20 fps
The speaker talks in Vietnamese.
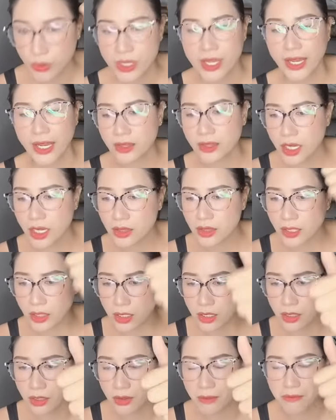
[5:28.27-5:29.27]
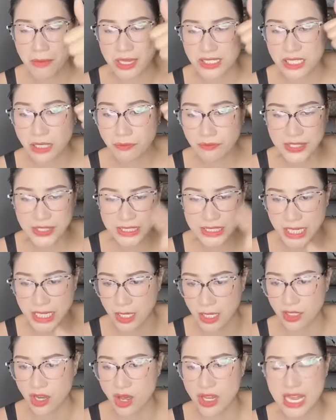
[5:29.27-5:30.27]
Cái thứ tư mà rất phát
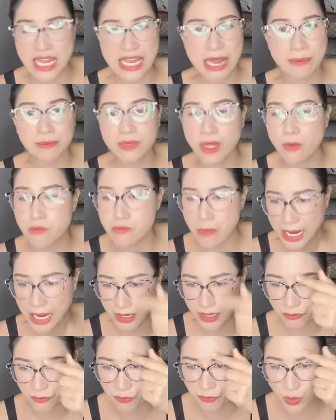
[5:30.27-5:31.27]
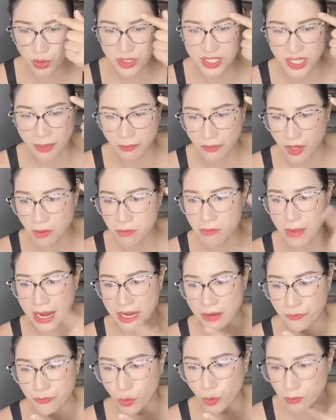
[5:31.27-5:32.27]
triển đó là làm lông mày, phun xăm lông
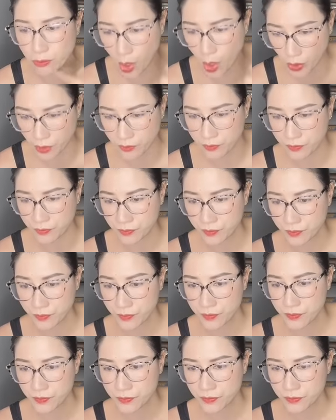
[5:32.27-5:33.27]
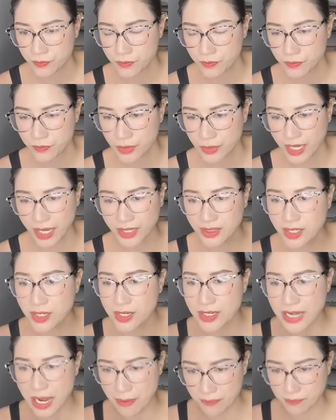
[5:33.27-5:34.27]
mày, phun môi. Cái thứ
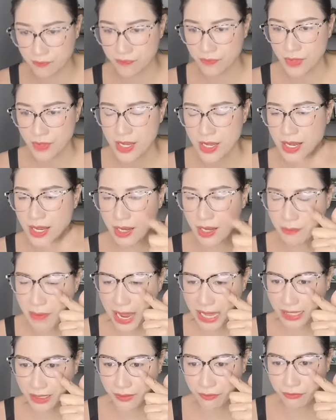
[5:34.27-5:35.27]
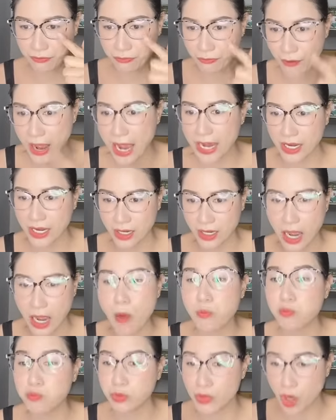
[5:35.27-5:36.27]
năm, các bạn phải
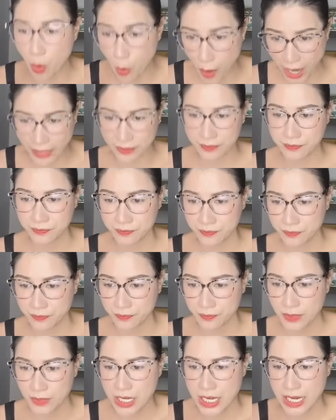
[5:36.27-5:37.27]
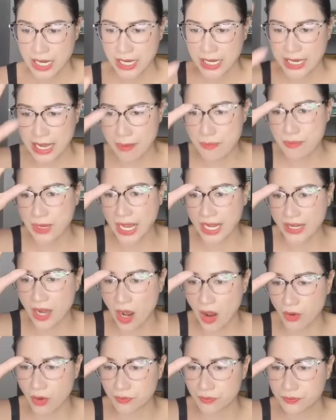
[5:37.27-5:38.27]
học nấu ăn năm cái
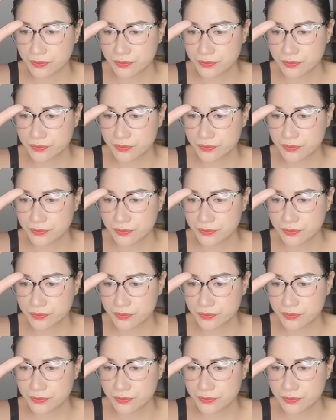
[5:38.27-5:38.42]
đó